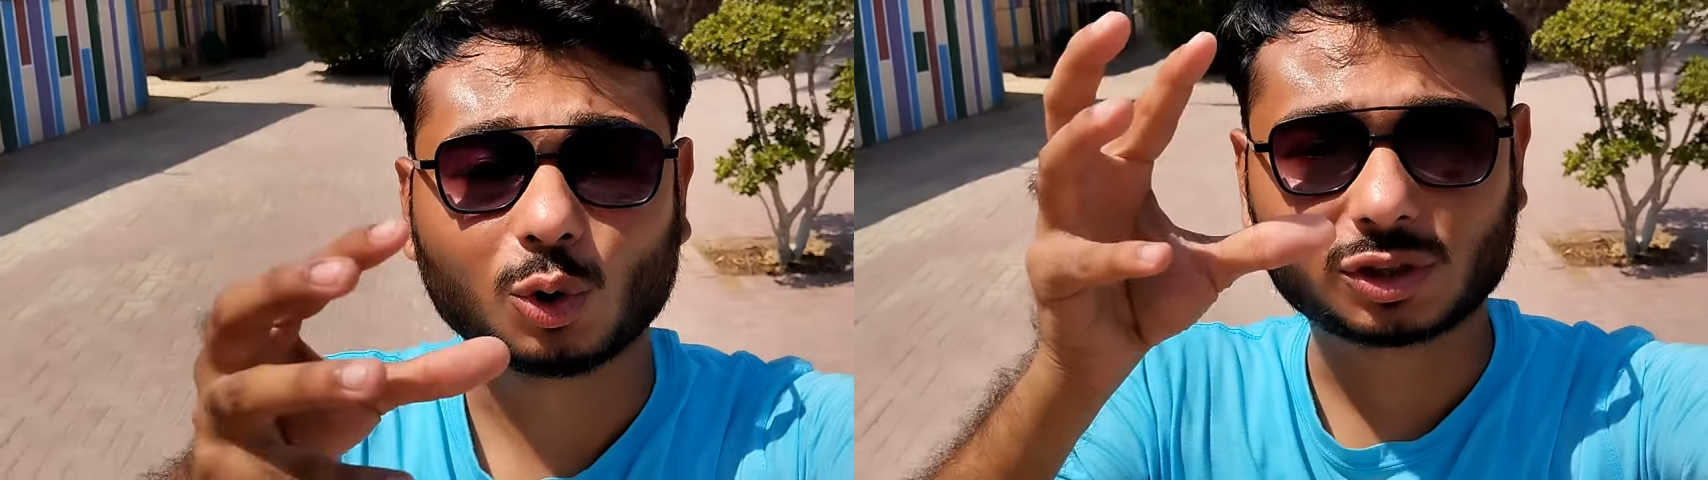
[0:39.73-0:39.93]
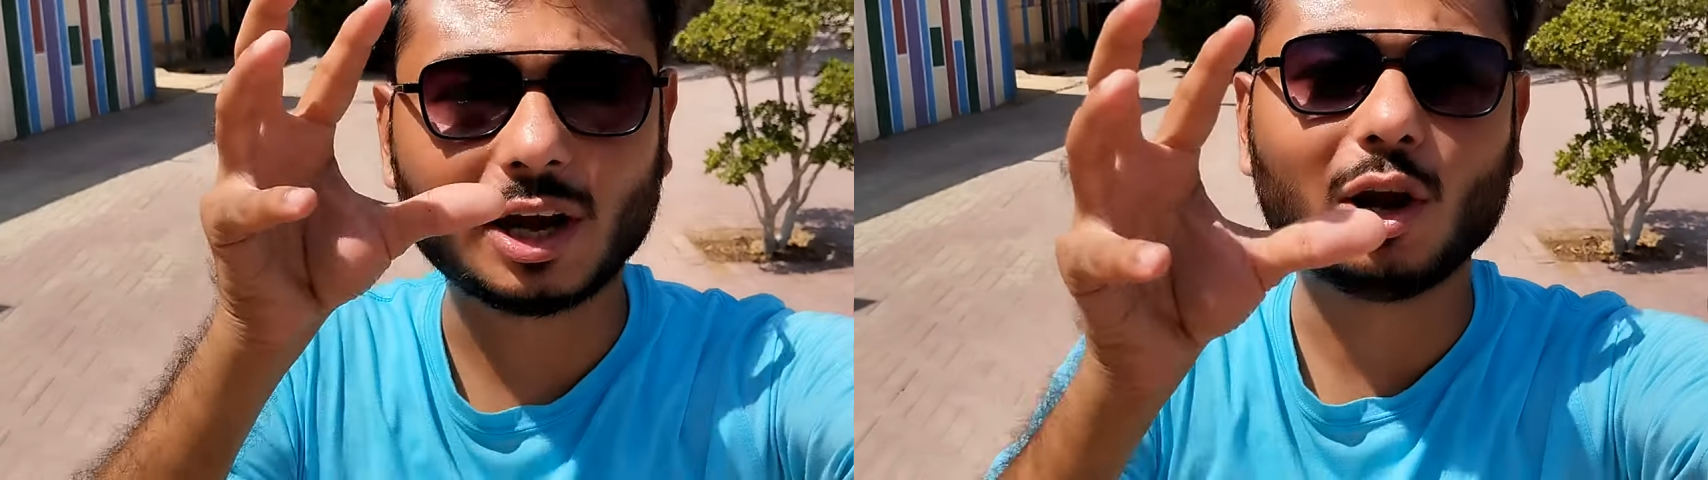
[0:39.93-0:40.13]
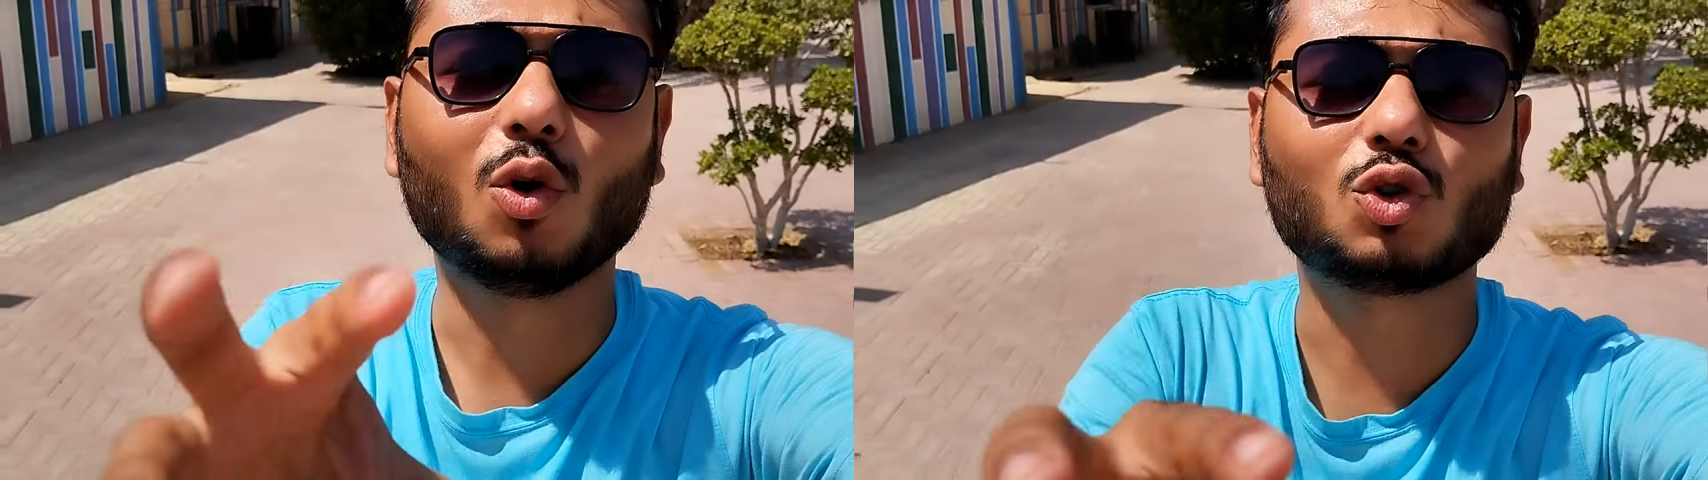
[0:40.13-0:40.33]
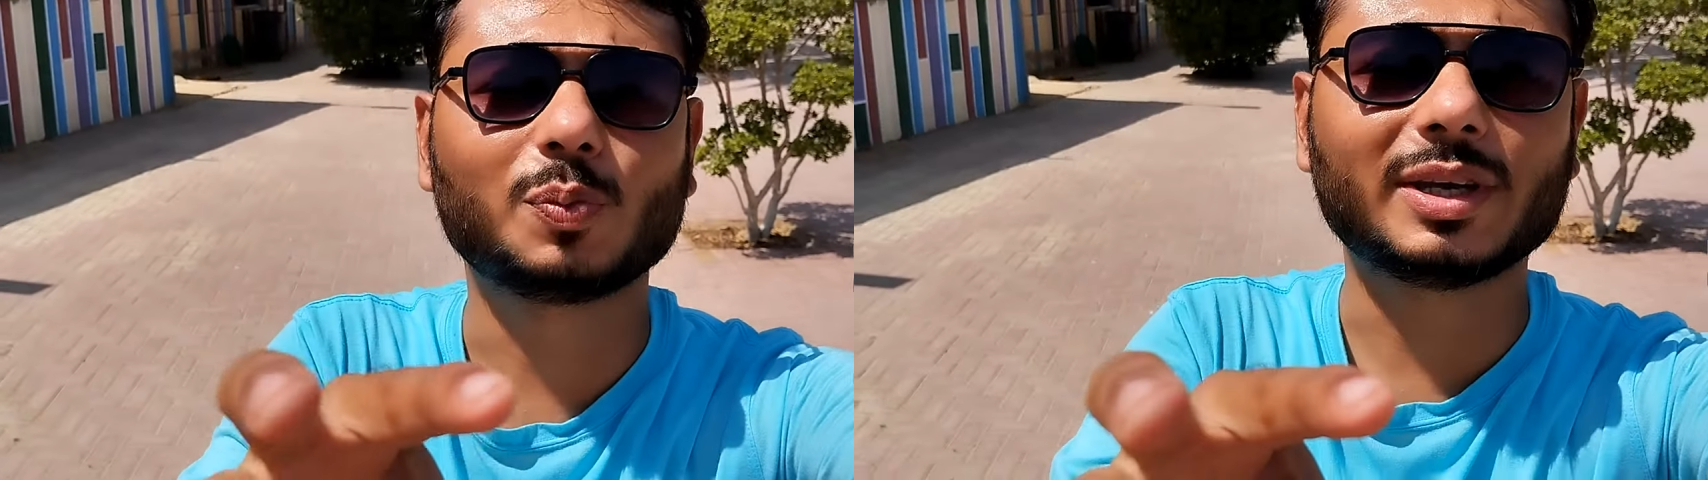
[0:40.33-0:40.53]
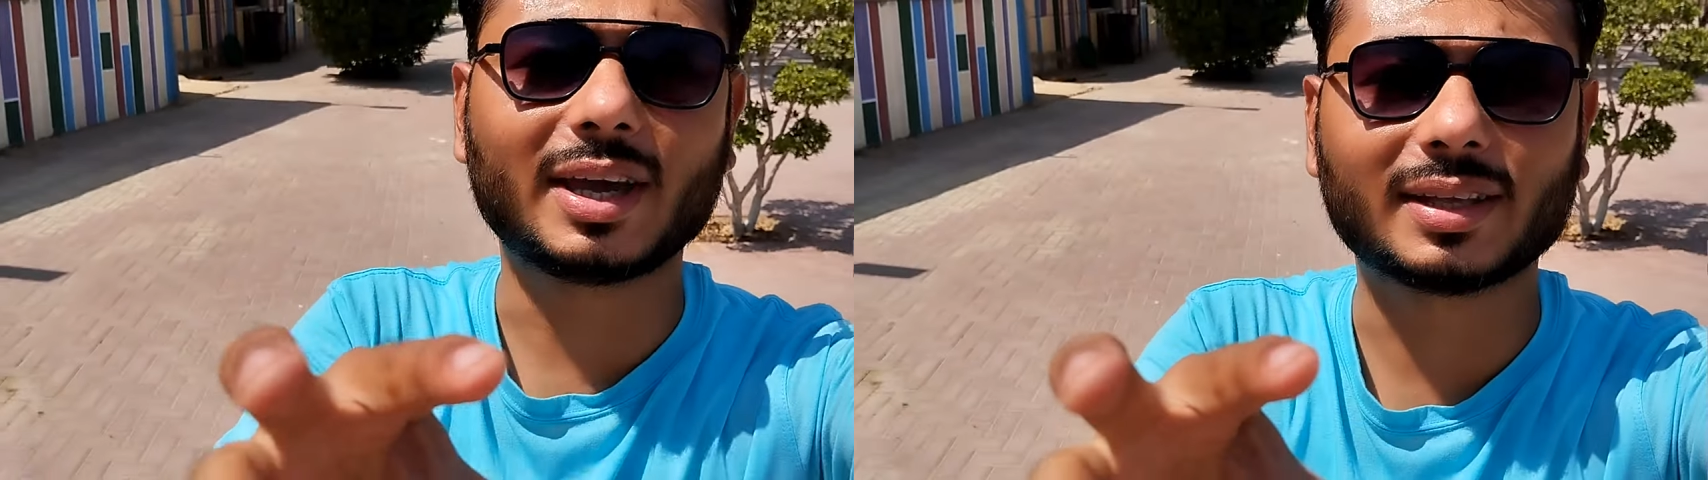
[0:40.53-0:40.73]
उसके लुक्स
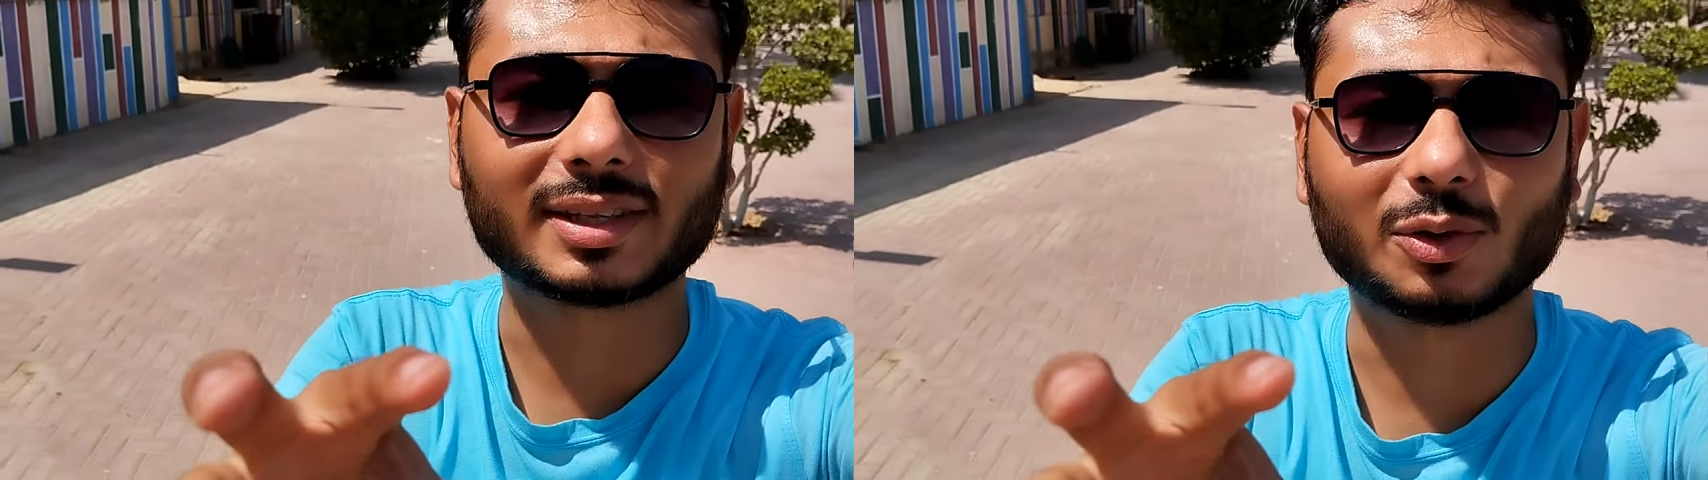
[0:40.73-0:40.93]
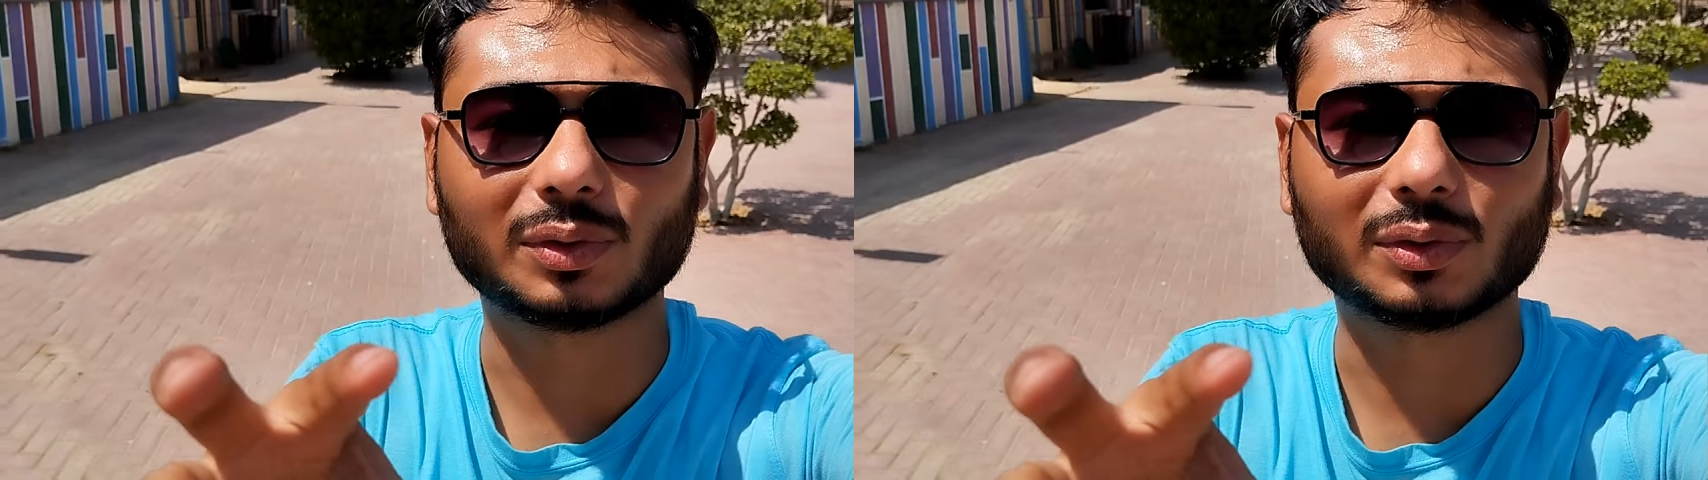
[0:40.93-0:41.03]
भी कैसे